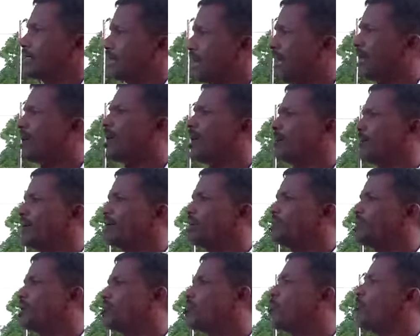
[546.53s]
தாங்கள்
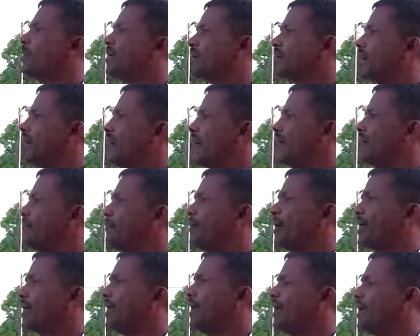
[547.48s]
பெற்றுத்தருவோம் என்ற
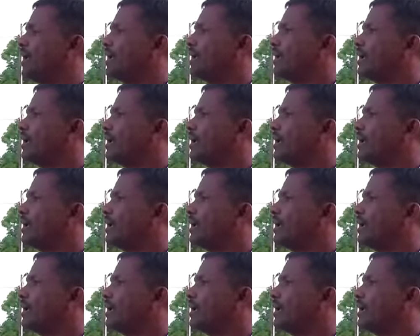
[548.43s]
அடிப்படையில்